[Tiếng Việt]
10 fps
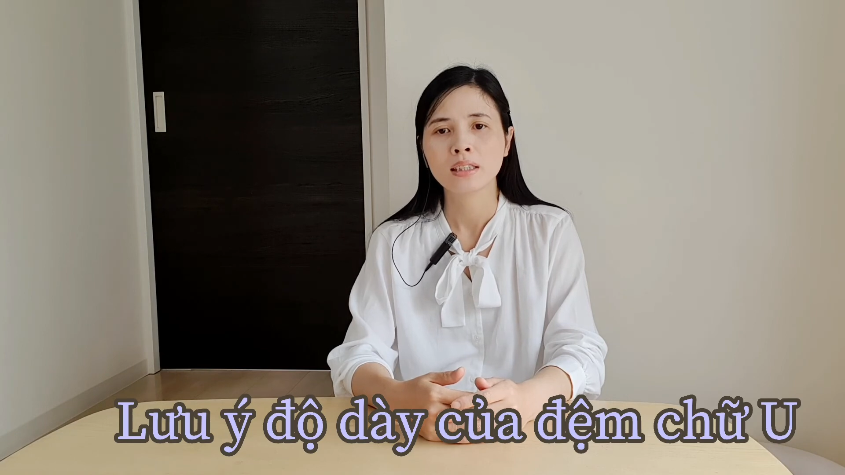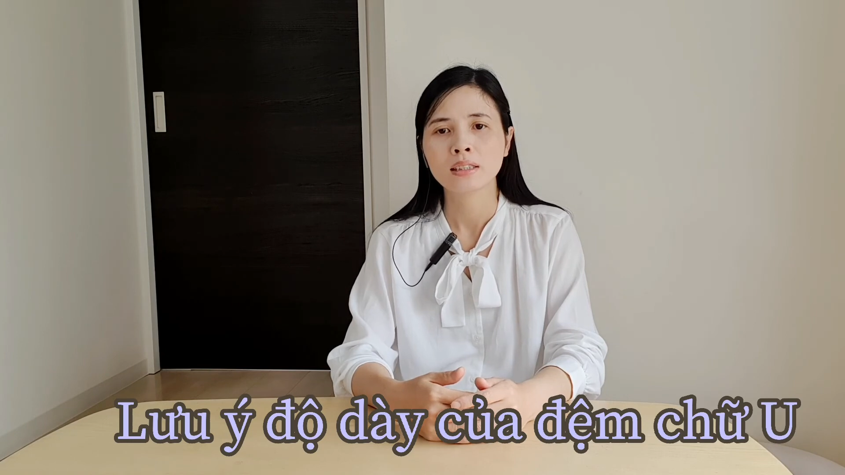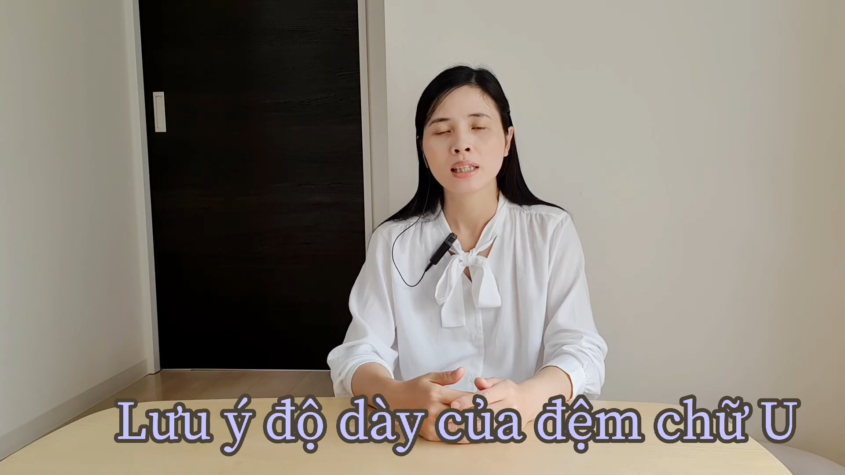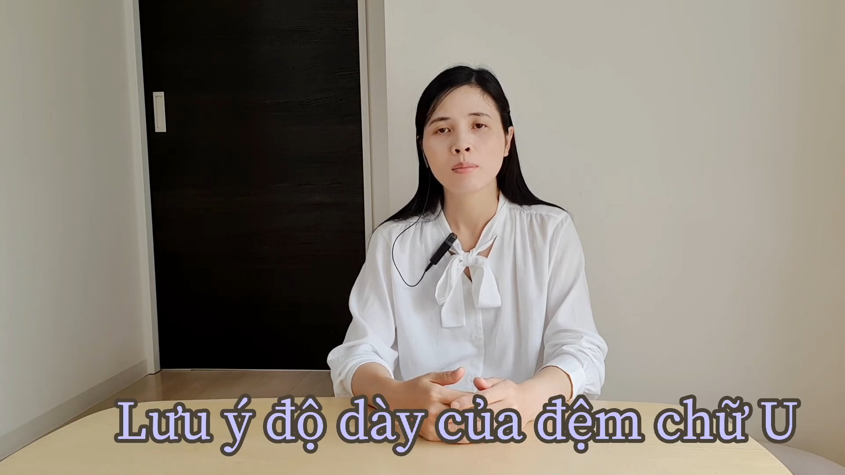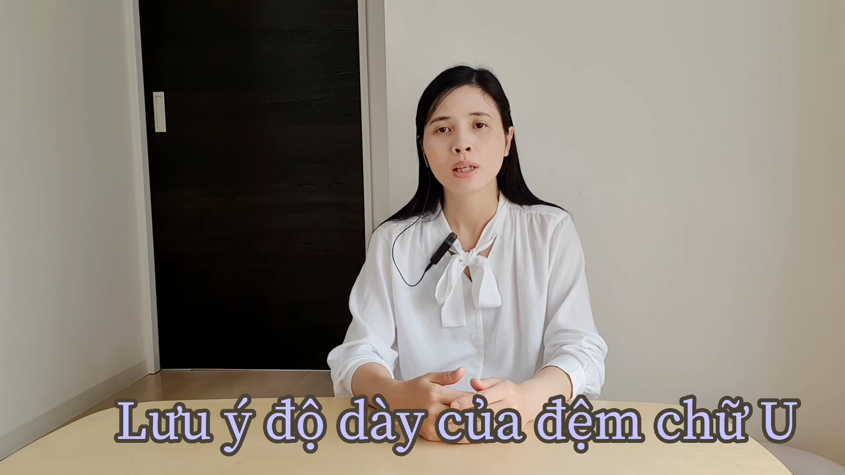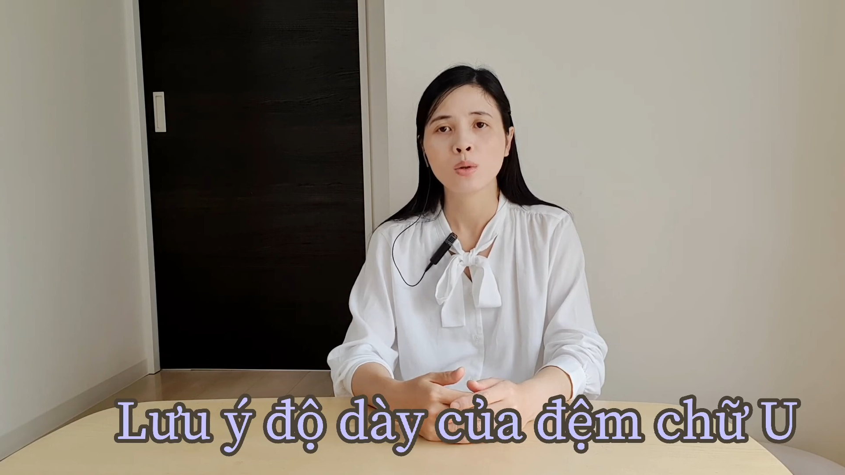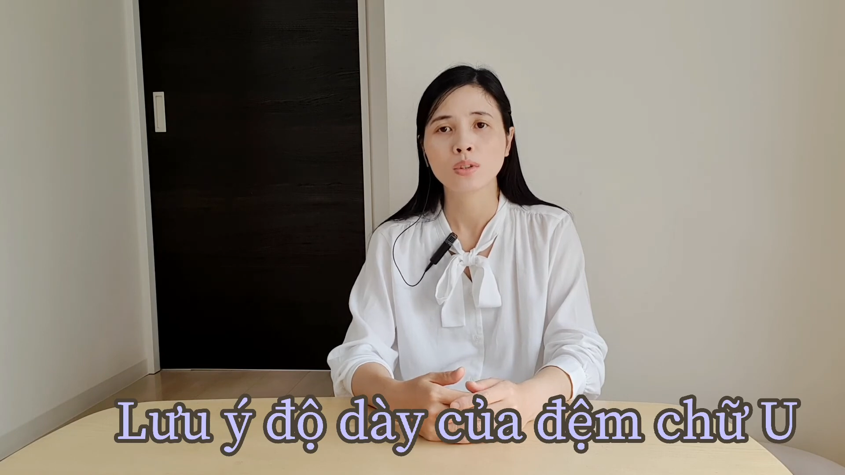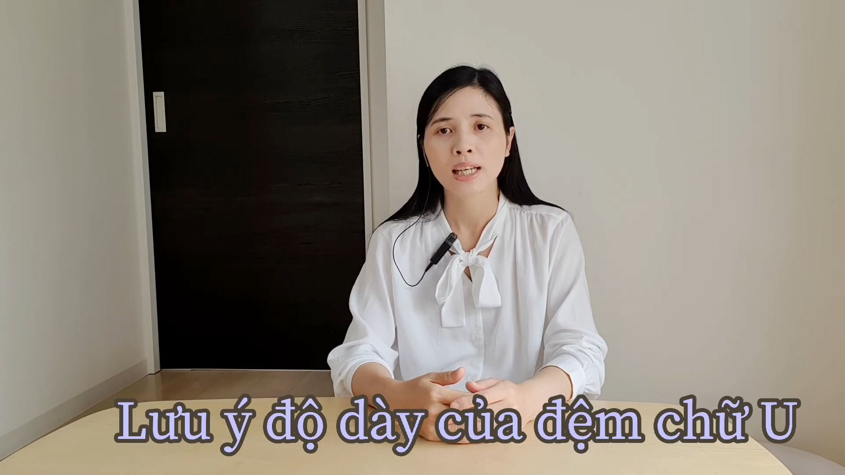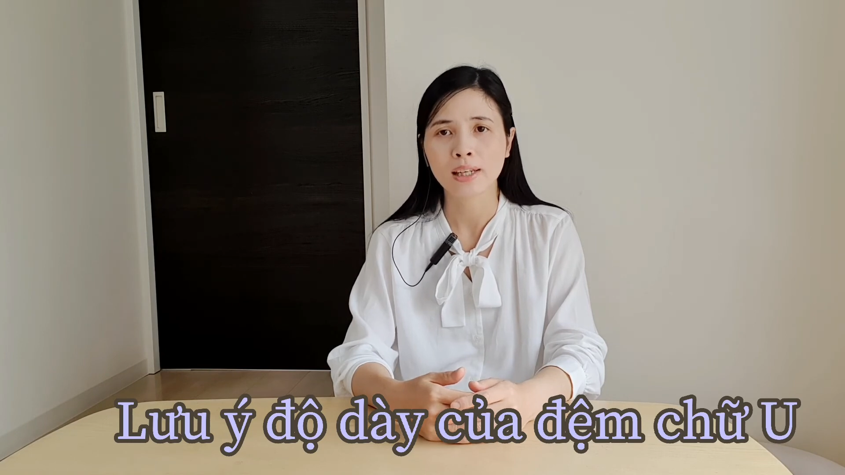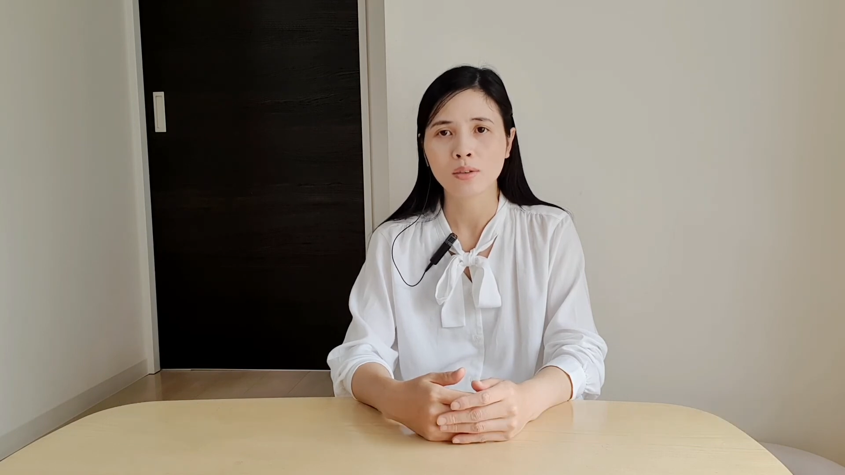xem cái độ
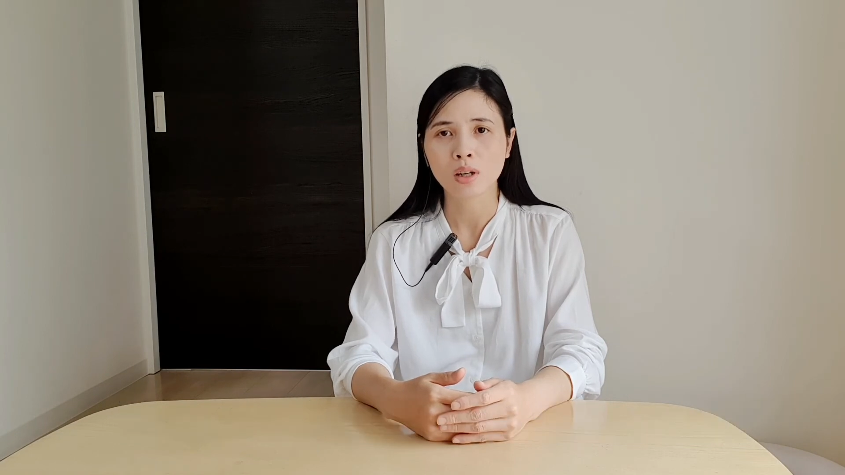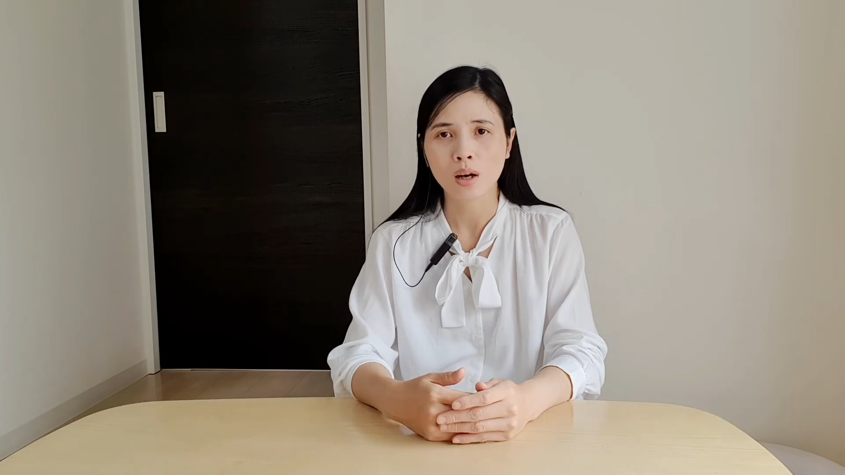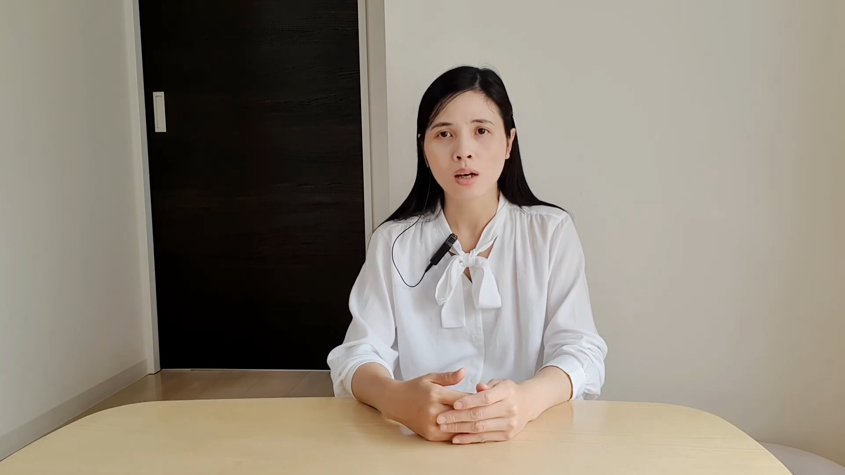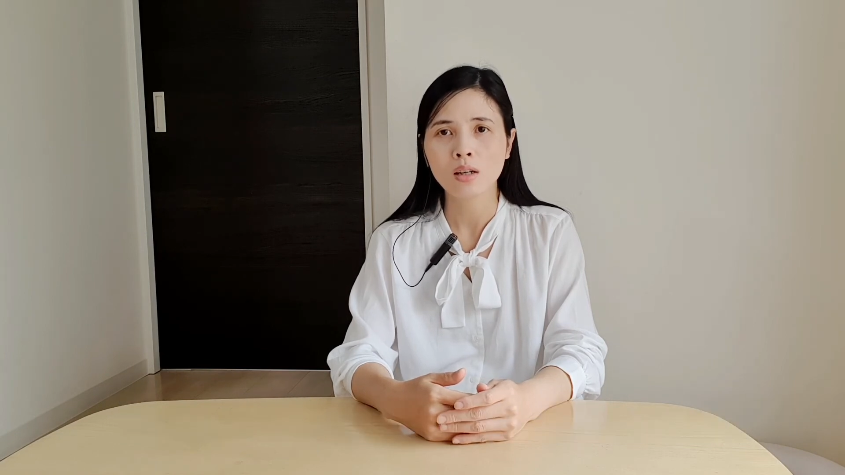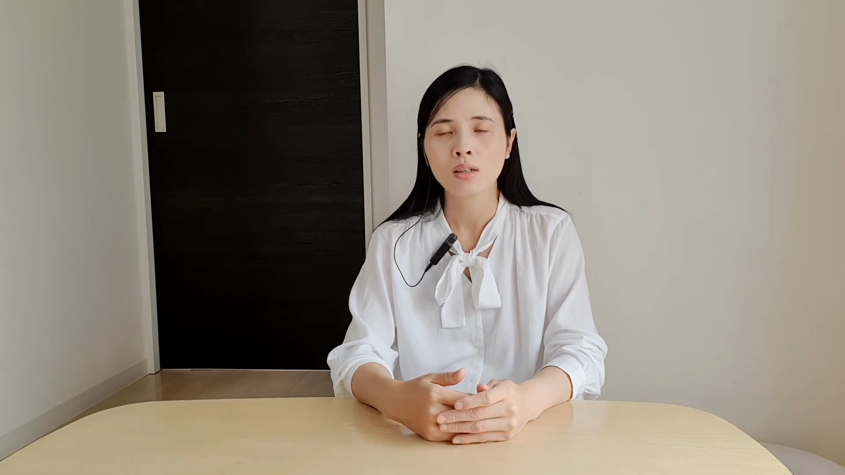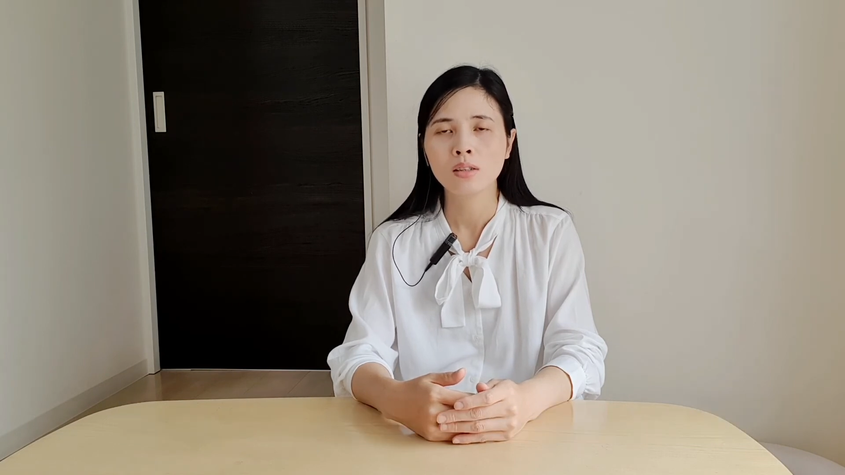dày của nó